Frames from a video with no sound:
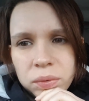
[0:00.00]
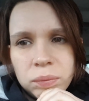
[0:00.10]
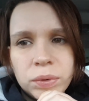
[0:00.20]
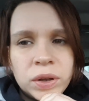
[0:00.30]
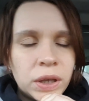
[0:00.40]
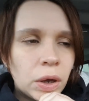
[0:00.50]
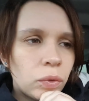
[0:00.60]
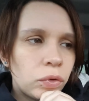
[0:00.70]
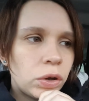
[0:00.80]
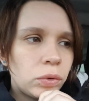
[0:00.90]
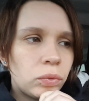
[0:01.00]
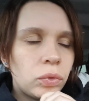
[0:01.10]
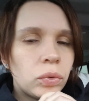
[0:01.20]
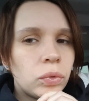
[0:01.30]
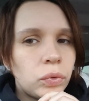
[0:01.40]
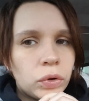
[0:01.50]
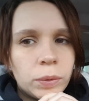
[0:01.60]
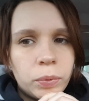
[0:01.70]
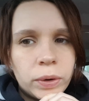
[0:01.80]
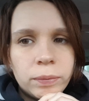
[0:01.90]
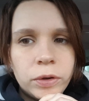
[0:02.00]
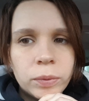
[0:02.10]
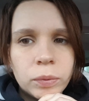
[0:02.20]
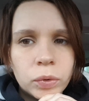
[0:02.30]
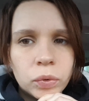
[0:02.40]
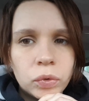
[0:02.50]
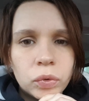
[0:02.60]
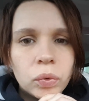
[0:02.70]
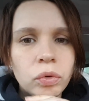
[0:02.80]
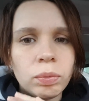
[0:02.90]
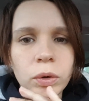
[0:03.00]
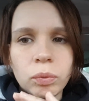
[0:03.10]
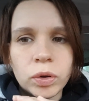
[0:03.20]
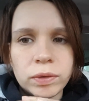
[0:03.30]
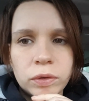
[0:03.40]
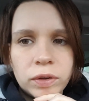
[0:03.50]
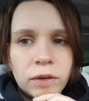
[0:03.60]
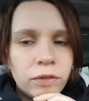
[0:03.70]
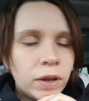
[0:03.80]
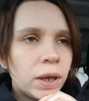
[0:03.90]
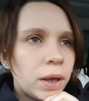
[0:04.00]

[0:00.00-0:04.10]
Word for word: Une bonne quarantaine, donc on en a pour un petit moment de route mais au moins ce sera fait